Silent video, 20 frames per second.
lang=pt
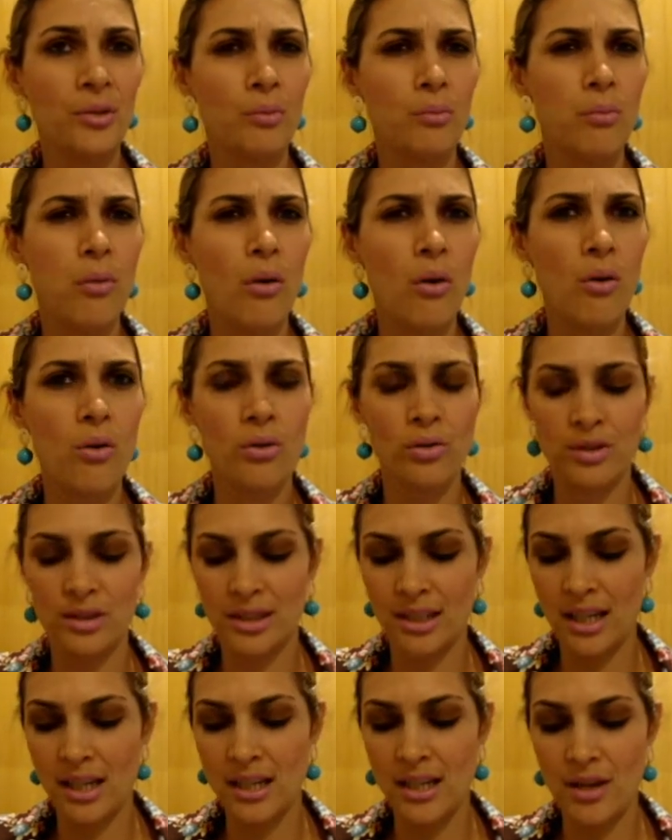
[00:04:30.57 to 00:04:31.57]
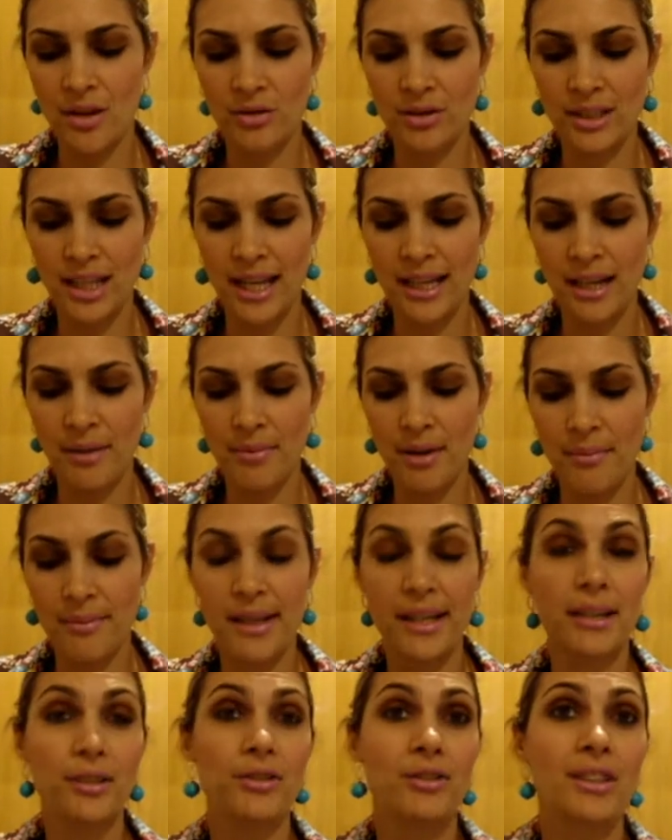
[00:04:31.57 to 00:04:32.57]
bolsa, e eu saí com a minha
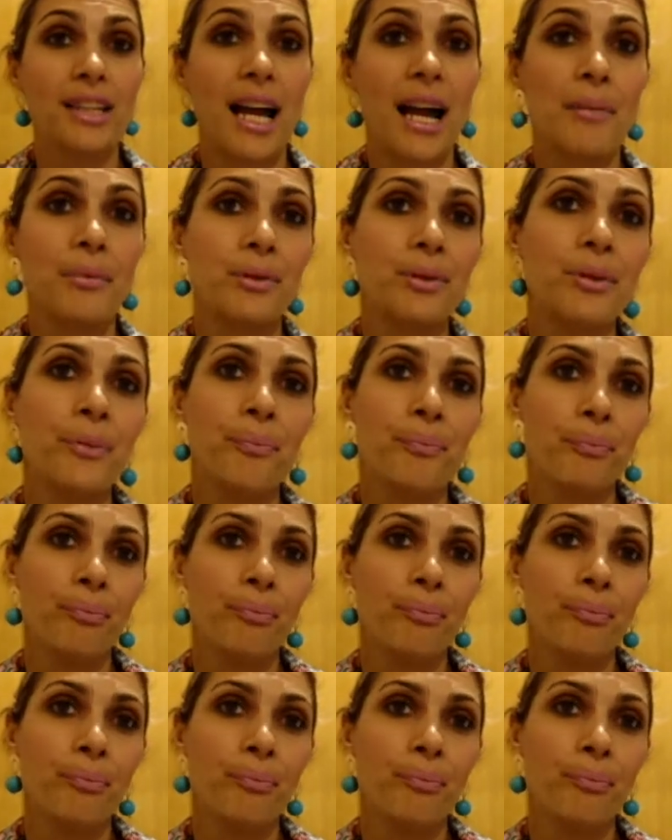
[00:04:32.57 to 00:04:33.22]
amiga no sábado.